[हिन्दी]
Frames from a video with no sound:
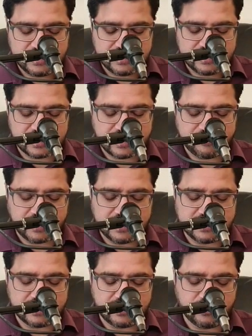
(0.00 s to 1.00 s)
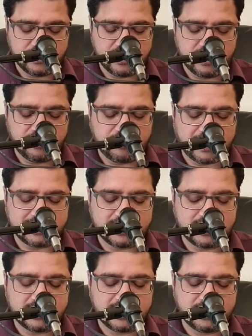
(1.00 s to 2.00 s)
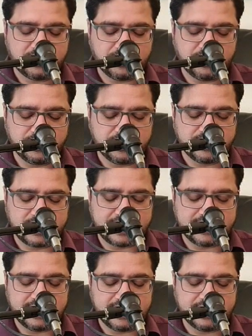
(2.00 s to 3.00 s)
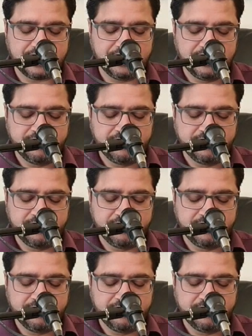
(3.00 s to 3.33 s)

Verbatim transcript: इसके हवाले से लोग बात करते हैं तो लोग कहते हैं कि